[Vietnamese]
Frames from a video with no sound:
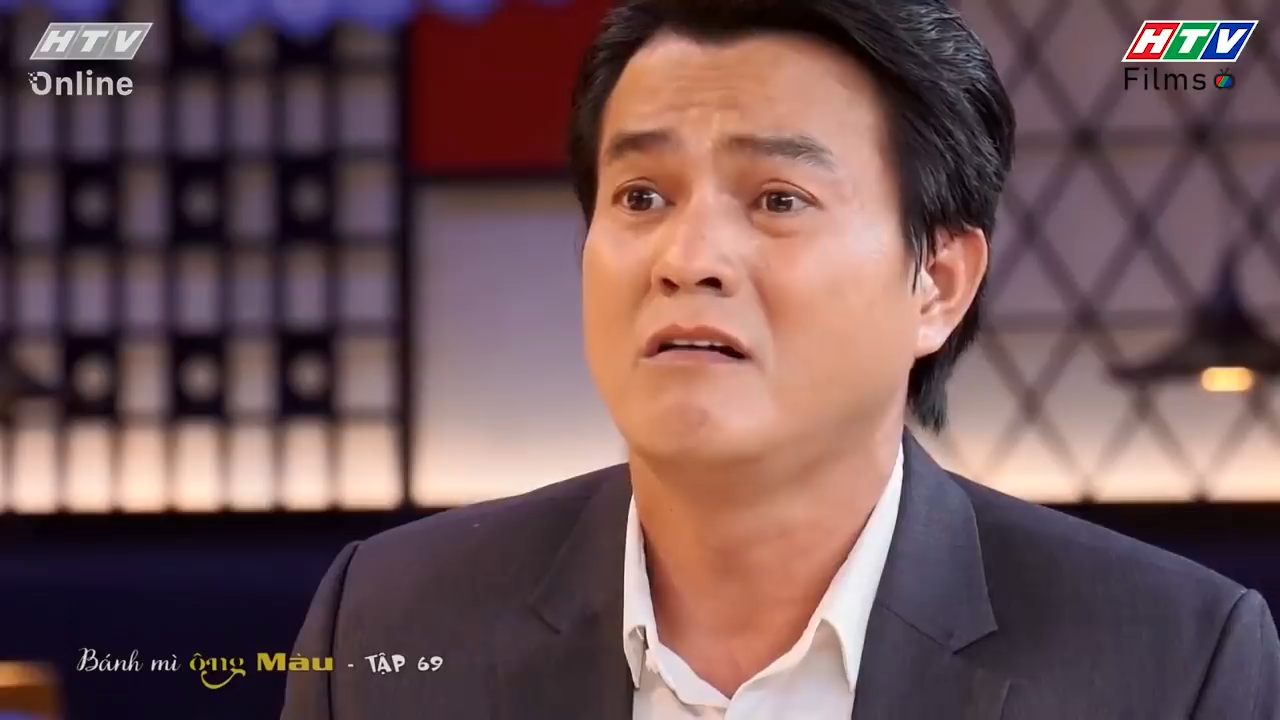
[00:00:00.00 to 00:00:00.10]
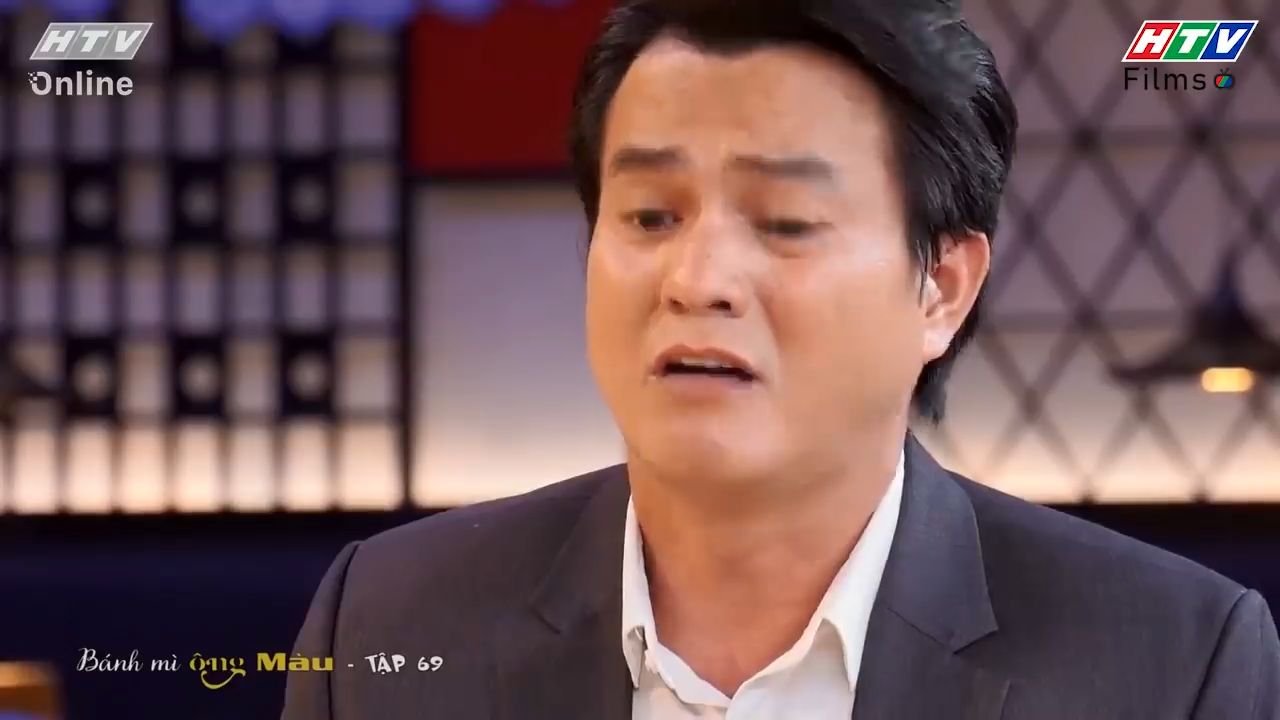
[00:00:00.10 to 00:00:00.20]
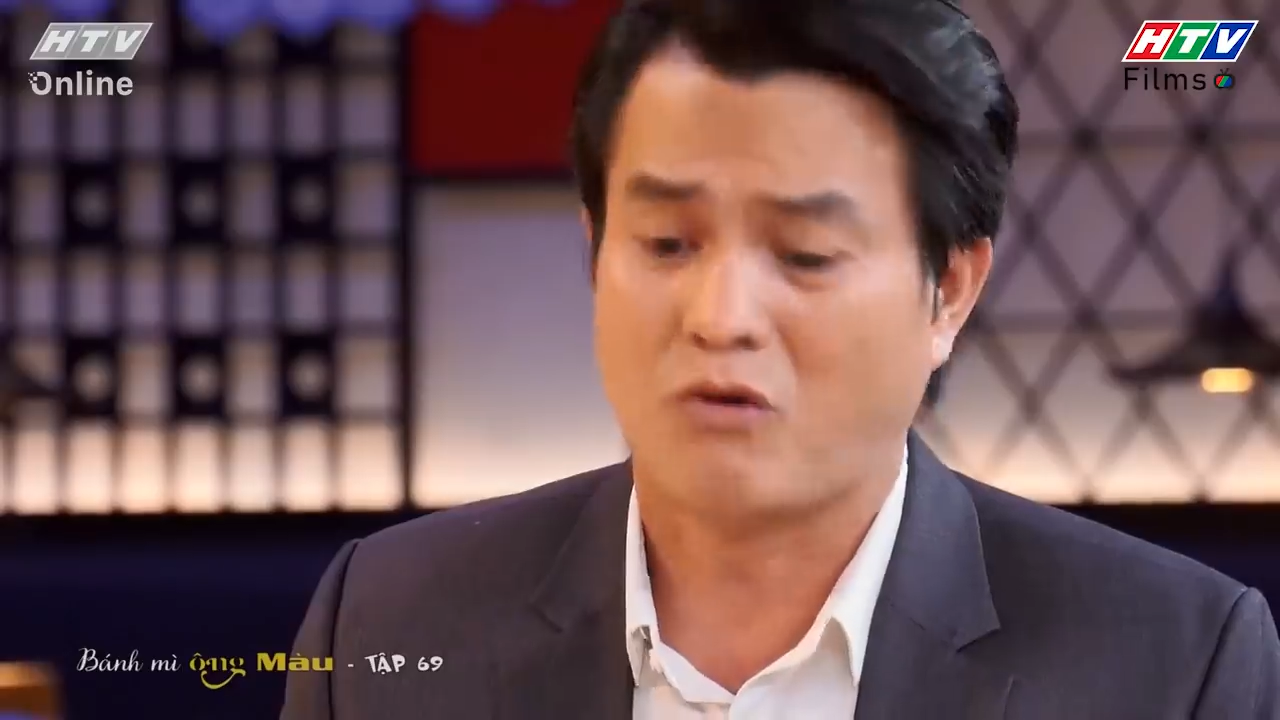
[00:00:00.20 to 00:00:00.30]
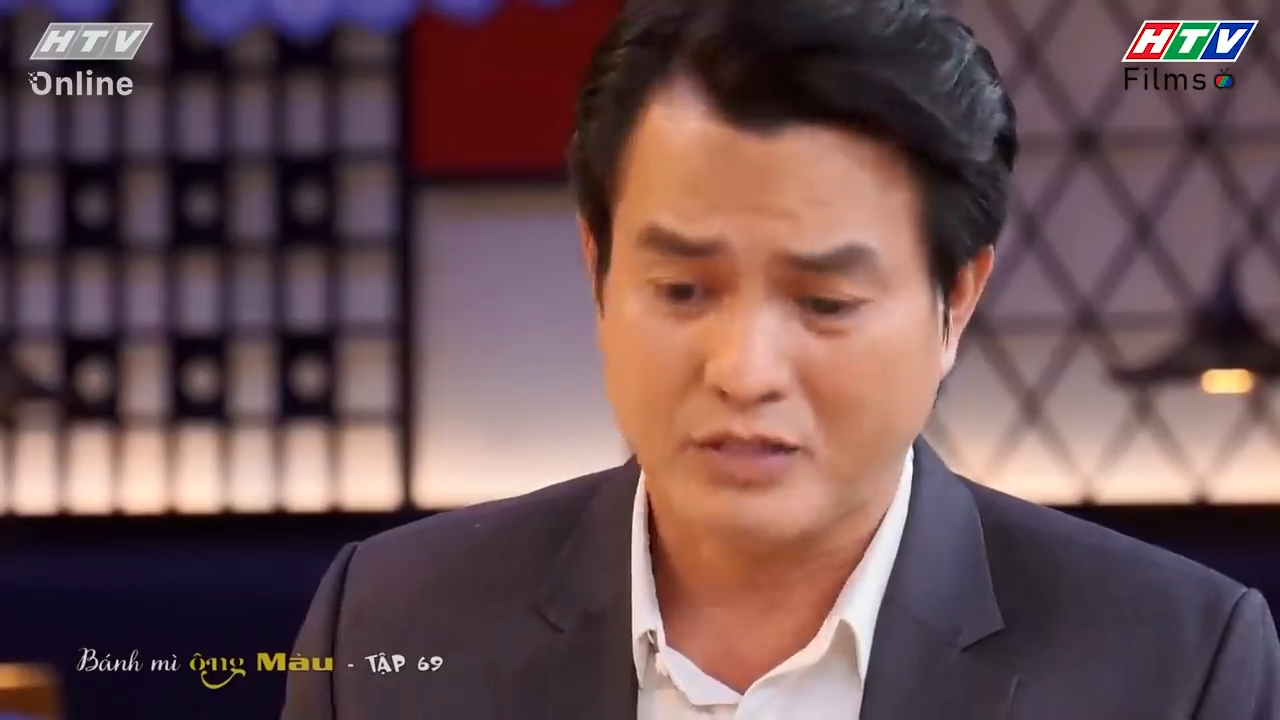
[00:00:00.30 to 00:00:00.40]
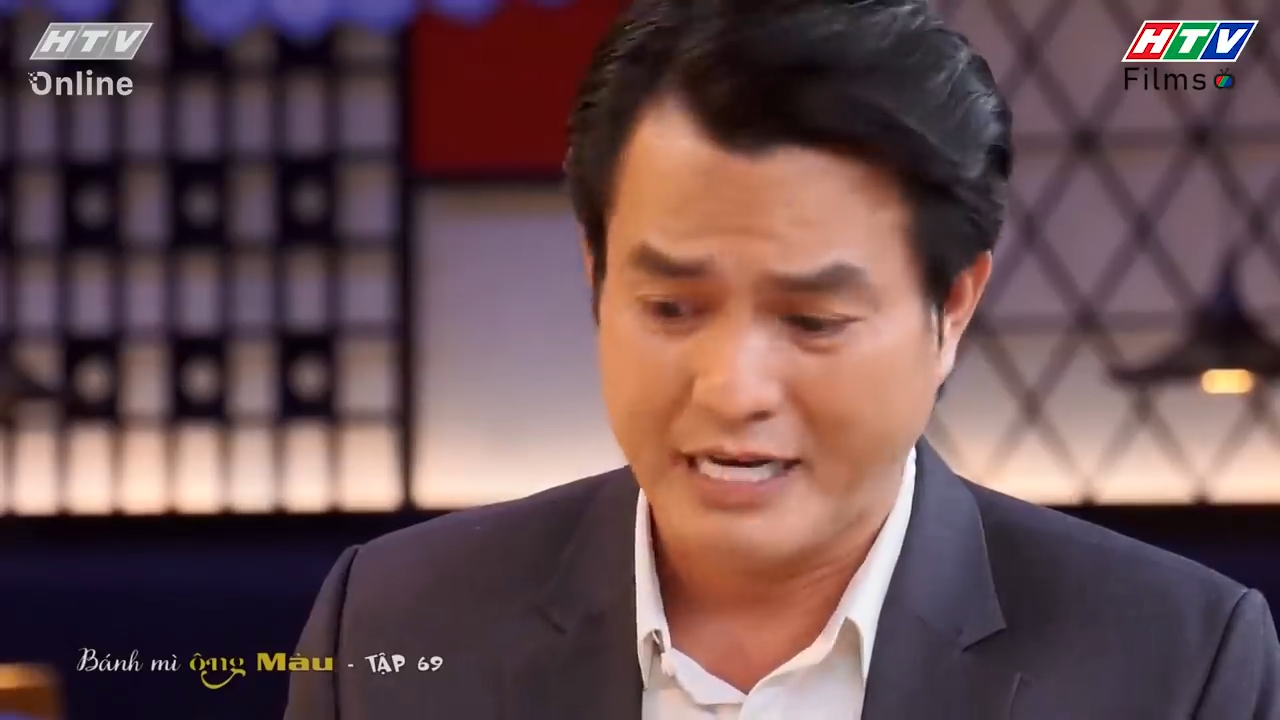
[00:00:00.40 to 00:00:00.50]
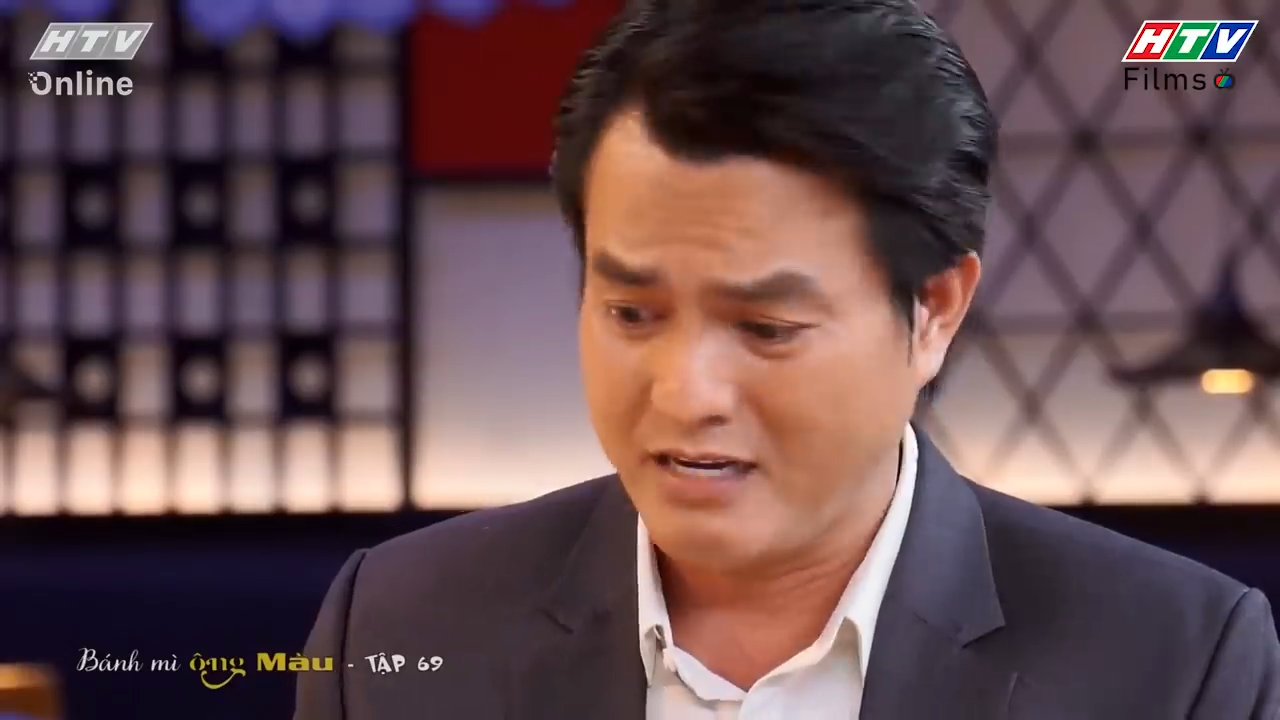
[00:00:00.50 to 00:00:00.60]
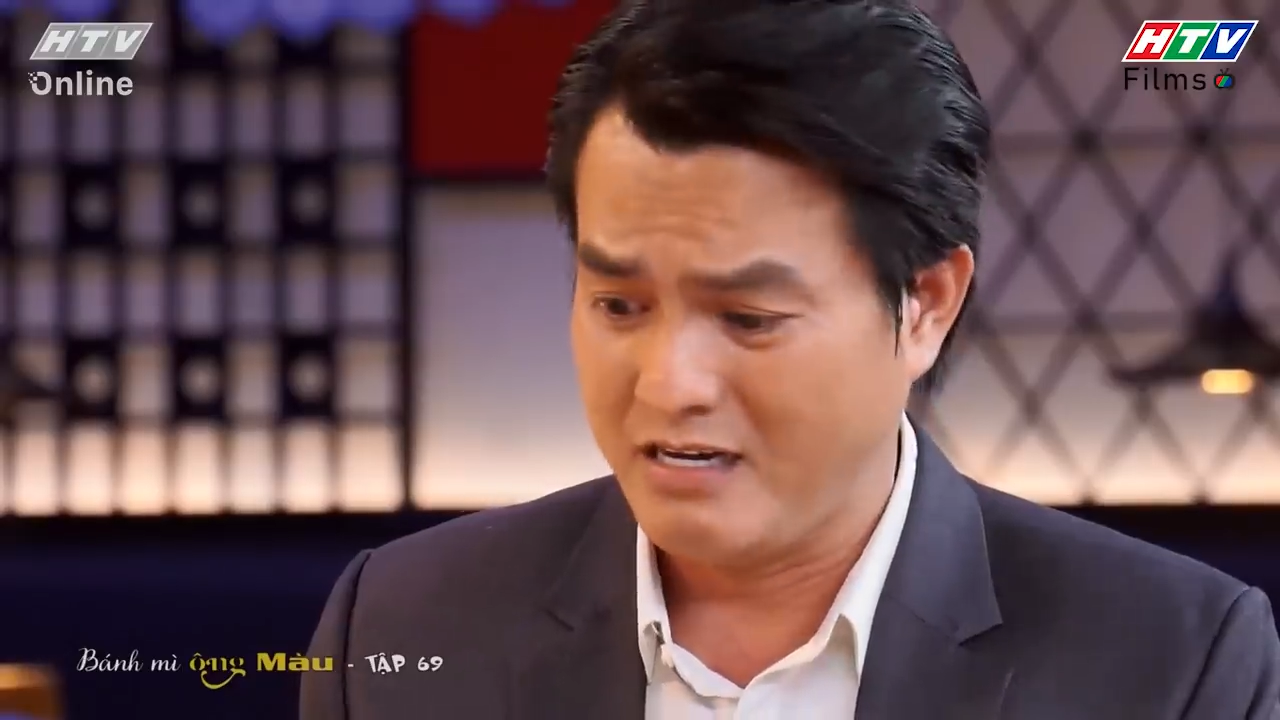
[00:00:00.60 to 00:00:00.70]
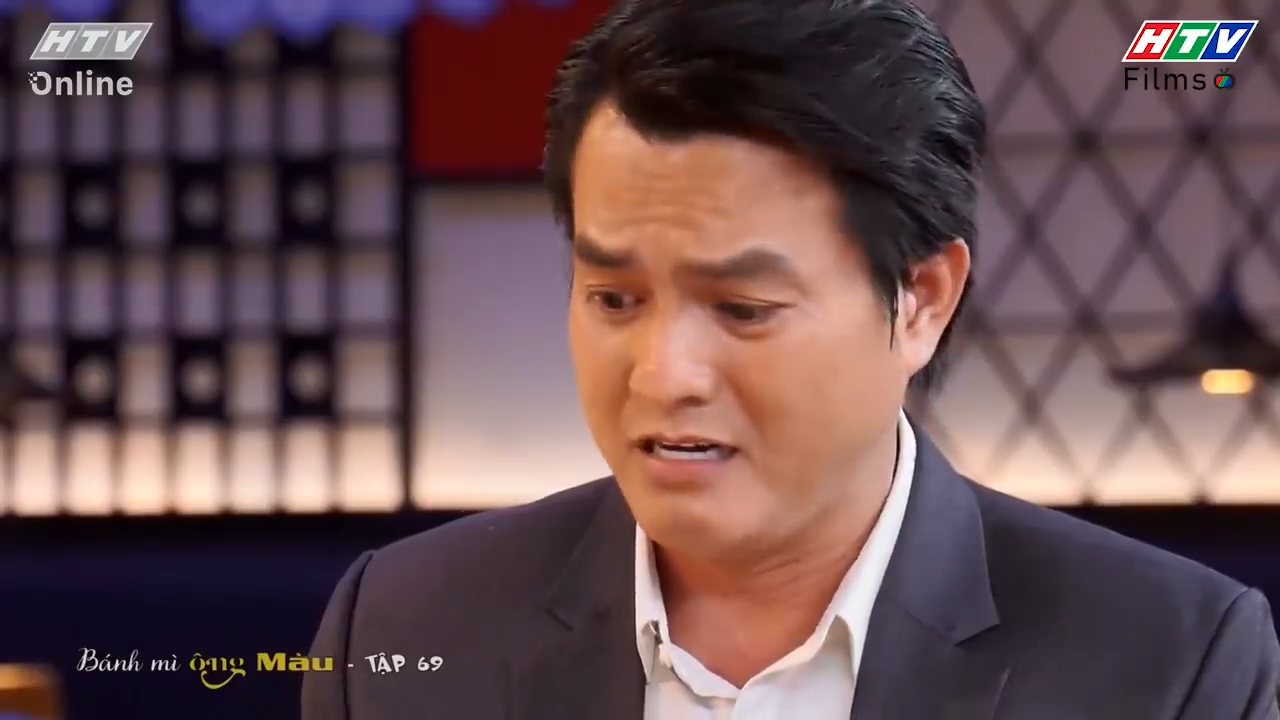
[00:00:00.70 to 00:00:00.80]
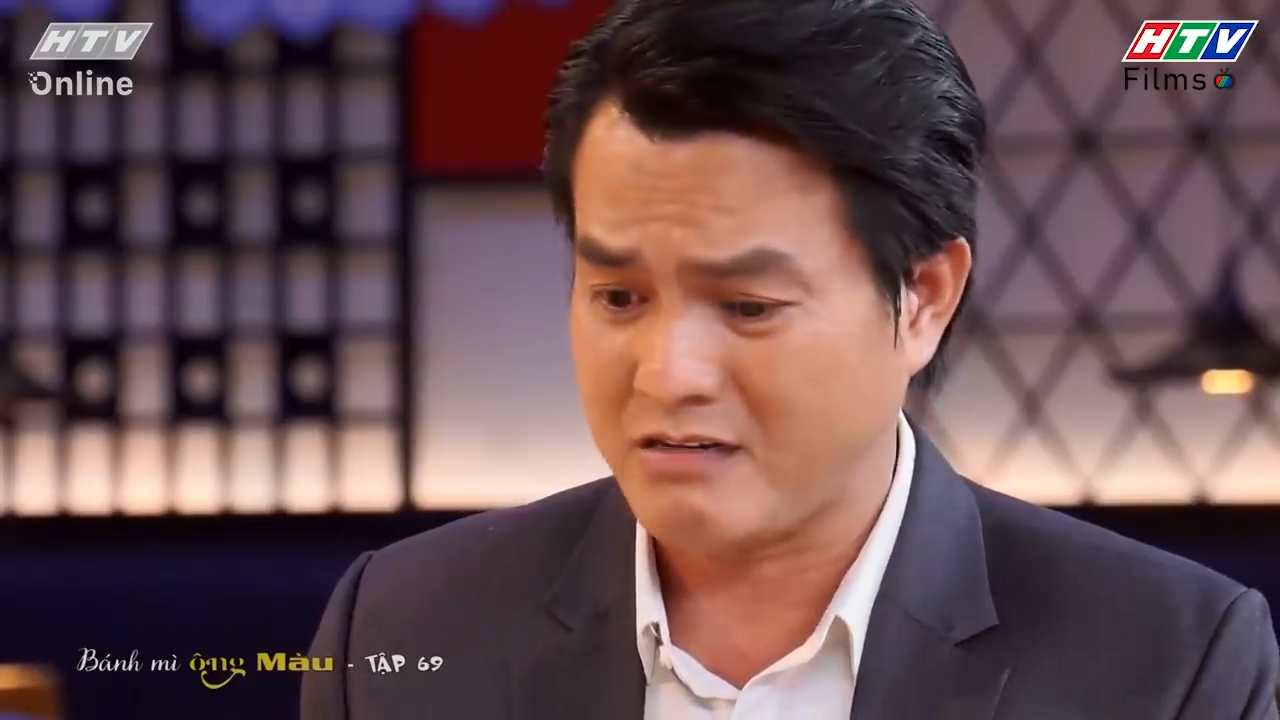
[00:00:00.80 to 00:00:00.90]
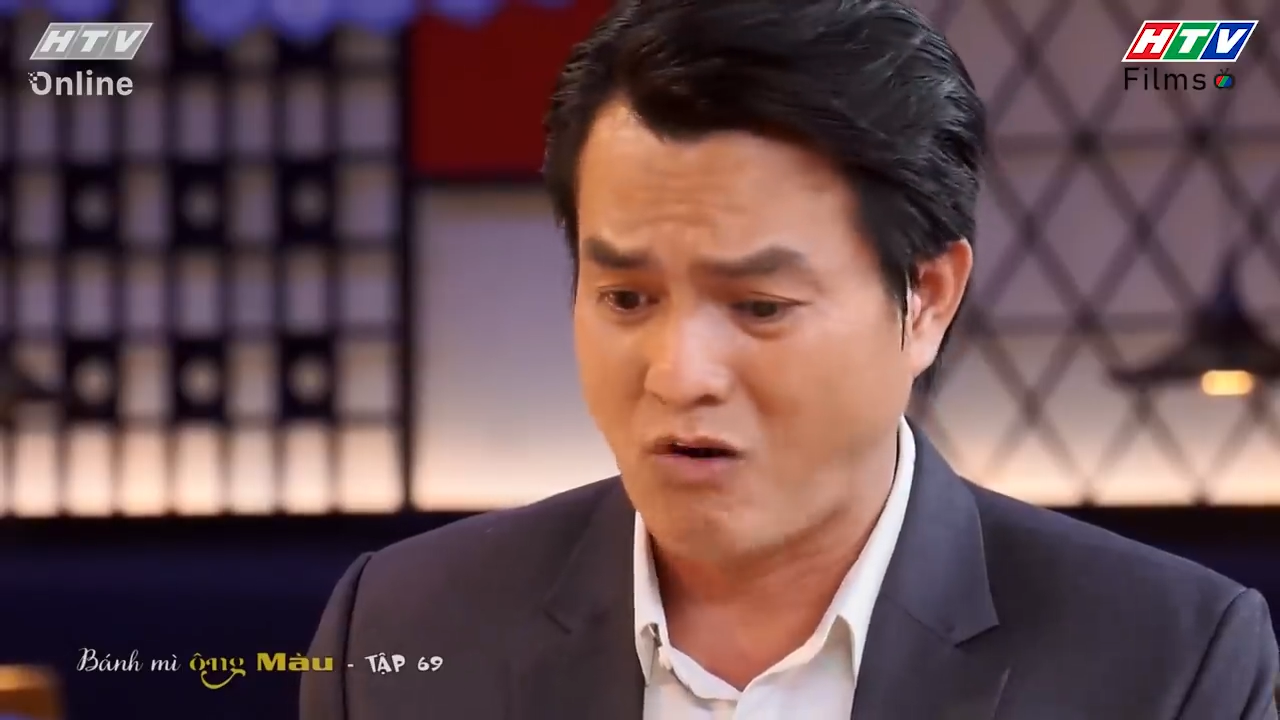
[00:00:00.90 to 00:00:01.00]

rồi thì ờ,